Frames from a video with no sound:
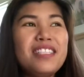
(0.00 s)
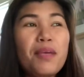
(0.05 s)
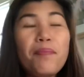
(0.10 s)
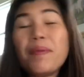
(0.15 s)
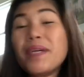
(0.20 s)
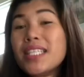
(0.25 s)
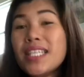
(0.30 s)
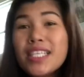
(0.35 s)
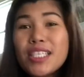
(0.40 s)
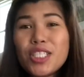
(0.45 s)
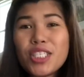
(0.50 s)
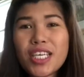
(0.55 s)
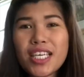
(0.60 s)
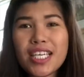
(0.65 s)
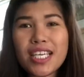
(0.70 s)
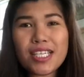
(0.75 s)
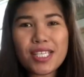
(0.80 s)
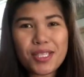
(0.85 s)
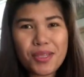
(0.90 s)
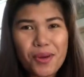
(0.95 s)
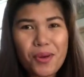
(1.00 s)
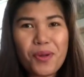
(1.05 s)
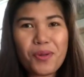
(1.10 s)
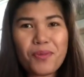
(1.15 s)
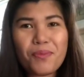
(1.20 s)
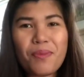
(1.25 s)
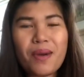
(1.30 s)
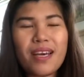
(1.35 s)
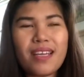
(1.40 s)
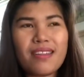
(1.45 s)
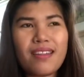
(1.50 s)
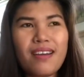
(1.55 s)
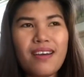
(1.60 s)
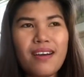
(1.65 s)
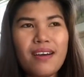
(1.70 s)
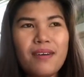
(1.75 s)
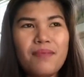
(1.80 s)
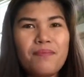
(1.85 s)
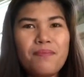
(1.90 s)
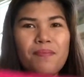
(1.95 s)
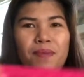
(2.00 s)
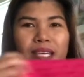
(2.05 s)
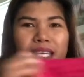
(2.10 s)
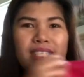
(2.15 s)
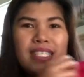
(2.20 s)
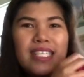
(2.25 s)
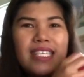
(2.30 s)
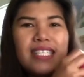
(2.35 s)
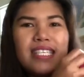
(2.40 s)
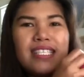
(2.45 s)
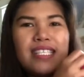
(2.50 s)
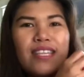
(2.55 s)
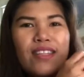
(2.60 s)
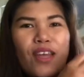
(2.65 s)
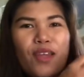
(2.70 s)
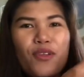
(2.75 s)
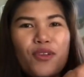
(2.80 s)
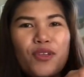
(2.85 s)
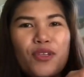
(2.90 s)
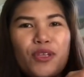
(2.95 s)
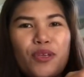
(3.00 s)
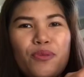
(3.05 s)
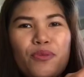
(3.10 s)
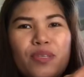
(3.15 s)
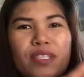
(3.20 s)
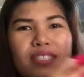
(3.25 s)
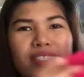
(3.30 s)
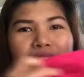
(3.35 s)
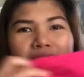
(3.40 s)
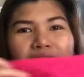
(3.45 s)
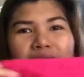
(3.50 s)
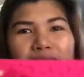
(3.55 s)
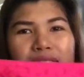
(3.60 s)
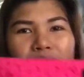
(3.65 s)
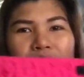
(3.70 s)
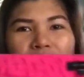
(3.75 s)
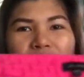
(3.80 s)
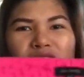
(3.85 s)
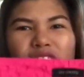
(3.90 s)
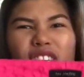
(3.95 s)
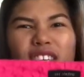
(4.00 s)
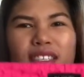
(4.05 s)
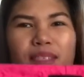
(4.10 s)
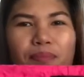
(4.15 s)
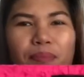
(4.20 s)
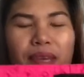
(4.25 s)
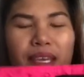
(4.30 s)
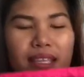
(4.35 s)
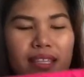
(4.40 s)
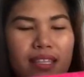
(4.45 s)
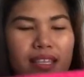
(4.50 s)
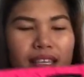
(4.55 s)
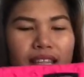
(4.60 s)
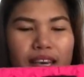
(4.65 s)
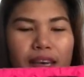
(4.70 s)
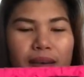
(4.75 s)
hindi pa din siya na-sold. But, um, because this is another new with tag, I just picked it